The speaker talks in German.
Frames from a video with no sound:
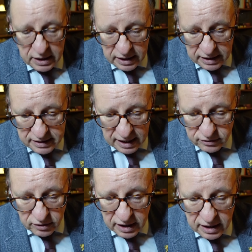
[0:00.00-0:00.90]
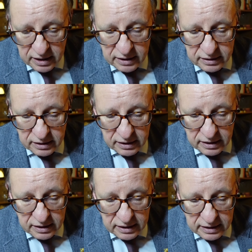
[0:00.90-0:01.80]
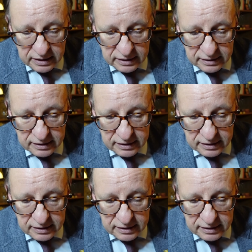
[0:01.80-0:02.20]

Er sagt sogar, die, äh,